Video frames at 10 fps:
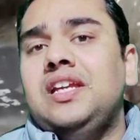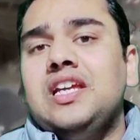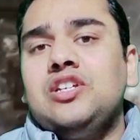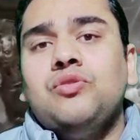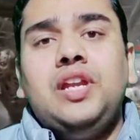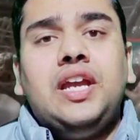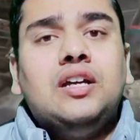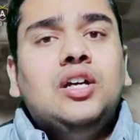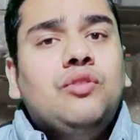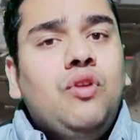की क्या स्टोरी
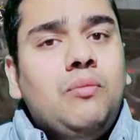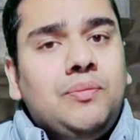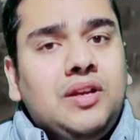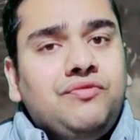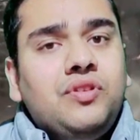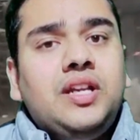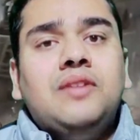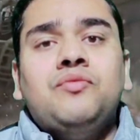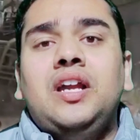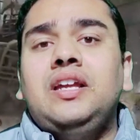है वो हम अपने फुल गेम